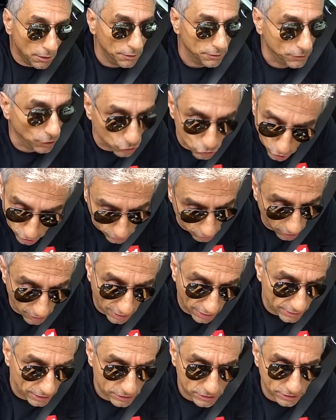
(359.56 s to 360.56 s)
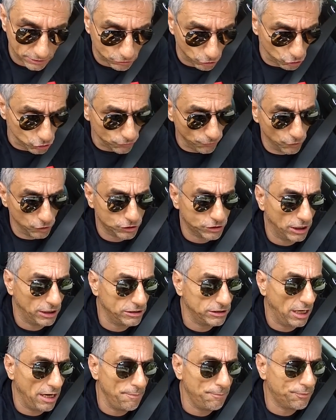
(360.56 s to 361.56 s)
Então só tenho a agradecer a todos
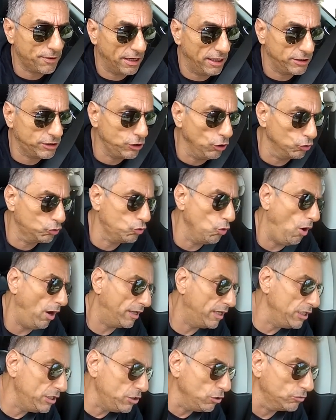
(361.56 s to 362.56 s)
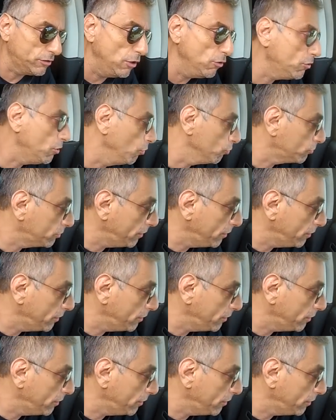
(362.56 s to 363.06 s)
vocês aí, porque se eu tô aqui, se eu tenho o que eu